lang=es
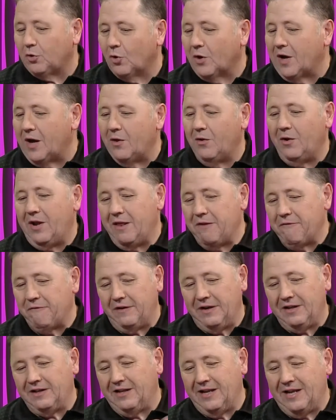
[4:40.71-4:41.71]
tocado en las
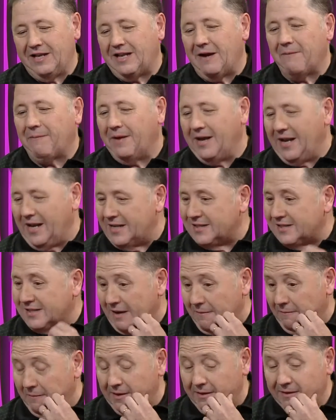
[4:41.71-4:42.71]
diferentes etapas del
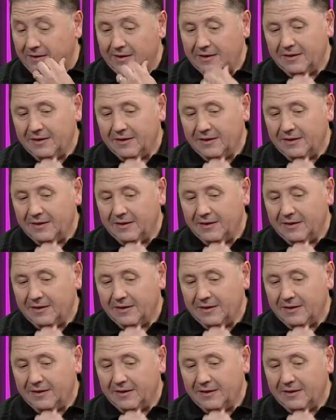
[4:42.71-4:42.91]
ensamble.